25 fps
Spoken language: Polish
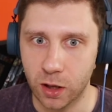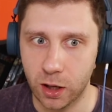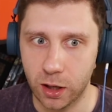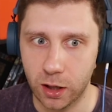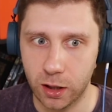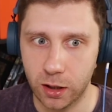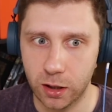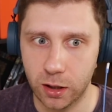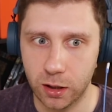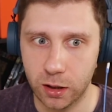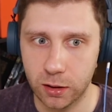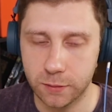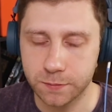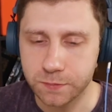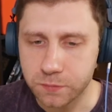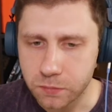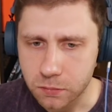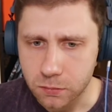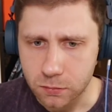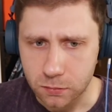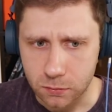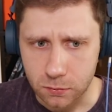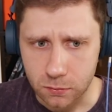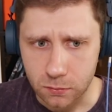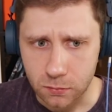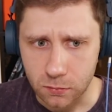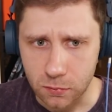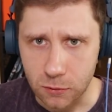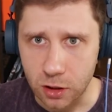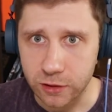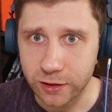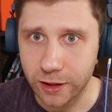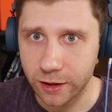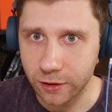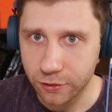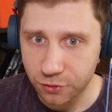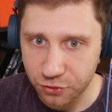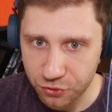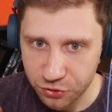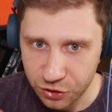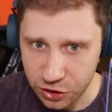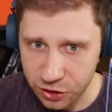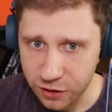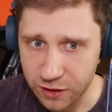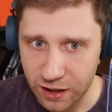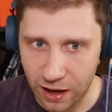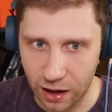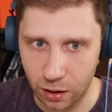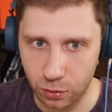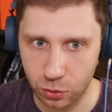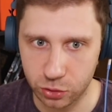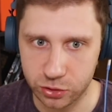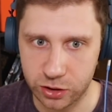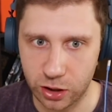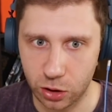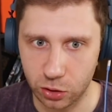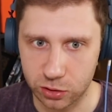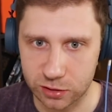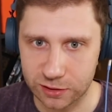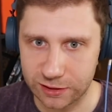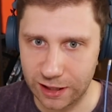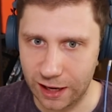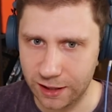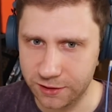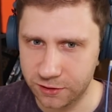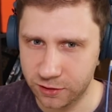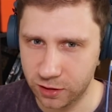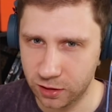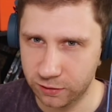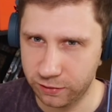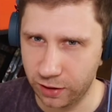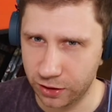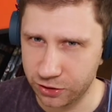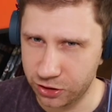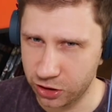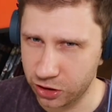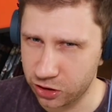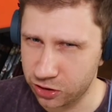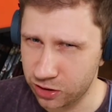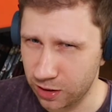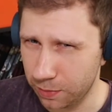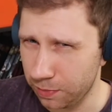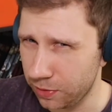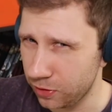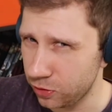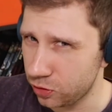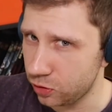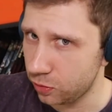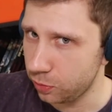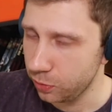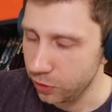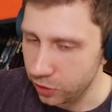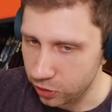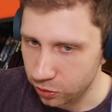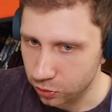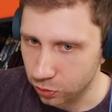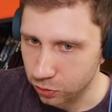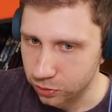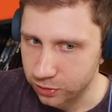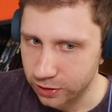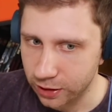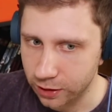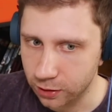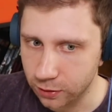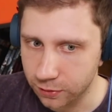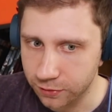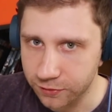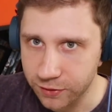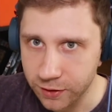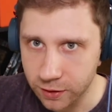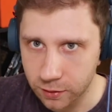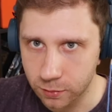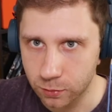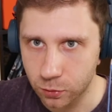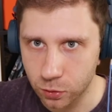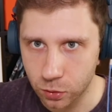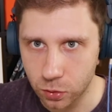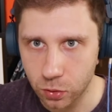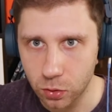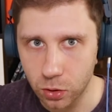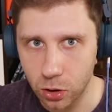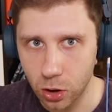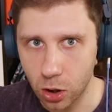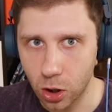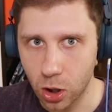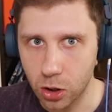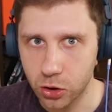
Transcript: Yy, ten finał, te ostatnie 25 minut tego filmu,